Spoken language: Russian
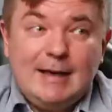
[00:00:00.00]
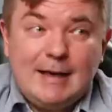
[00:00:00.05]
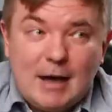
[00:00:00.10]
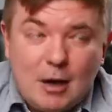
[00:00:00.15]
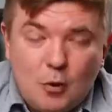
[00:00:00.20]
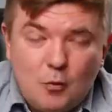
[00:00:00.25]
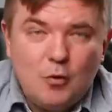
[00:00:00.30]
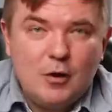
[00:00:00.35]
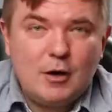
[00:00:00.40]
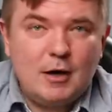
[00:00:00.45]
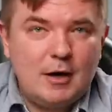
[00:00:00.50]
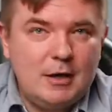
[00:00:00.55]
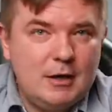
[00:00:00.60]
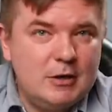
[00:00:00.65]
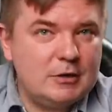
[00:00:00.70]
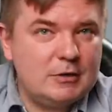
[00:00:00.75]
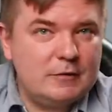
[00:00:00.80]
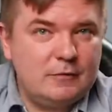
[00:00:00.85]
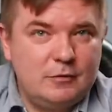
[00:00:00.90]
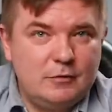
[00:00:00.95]
И какое
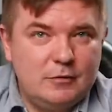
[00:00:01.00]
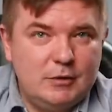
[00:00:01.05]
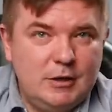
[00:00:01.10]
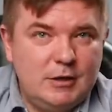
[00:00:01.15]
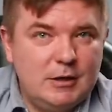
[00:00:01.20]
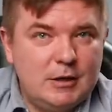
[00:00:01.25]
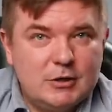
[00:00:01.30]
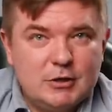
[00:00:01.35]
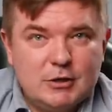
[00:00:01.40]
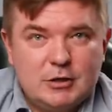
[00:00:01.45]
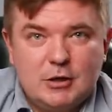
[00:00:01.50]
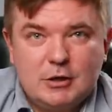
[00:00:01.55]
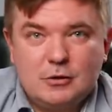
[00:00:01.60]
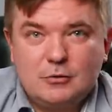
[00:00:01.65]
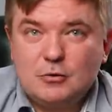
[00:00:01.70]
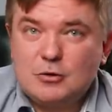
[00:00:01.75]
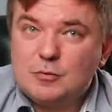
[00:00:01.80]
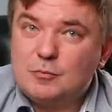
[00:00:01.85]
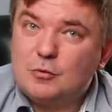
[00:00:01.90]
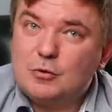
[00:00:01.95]
количество людей, даже те,
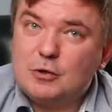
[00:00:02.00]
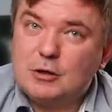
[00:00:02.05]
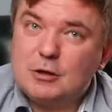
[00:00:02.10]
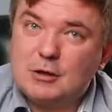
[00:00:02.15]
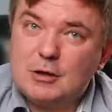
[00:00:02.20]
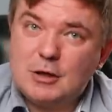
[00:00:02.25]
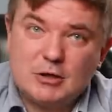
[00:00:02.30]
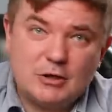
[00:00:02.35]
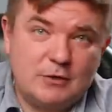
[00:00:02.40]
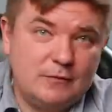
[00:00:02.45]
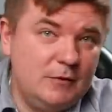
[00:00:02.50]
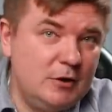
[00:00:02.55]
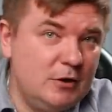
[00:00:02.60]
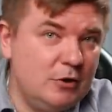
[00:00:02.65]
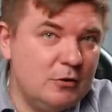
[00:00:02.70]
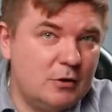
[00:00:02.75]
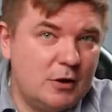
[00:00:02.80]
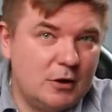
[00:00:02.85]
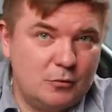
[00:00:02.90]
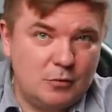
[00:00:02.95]
кто смотрит наши
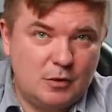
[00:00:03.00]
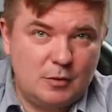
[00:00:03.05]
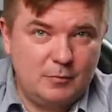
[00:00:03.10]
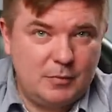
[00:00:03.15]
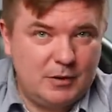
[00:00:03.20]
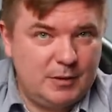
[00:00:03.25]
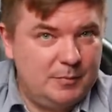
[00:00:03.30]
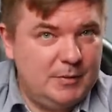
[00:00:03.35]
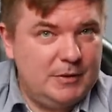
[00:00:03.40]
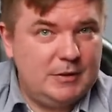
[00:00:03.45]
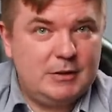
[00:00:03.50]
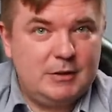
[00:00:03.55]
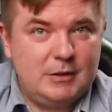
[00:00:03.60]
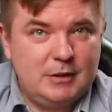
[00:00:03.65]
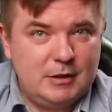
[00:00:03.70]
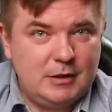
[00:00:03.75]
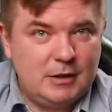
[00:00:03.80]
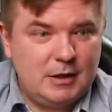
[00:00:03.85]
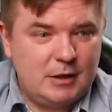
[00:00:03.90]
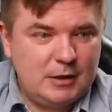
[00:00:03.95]
видео, которые
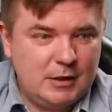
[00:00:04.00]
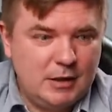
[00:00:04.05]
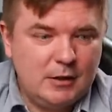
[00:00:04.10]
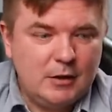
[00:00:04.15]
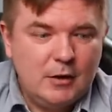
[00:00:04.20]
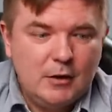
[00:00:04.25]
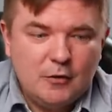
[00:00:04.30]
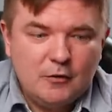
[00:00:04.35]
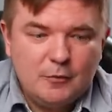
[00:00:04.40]
подписаны на канал,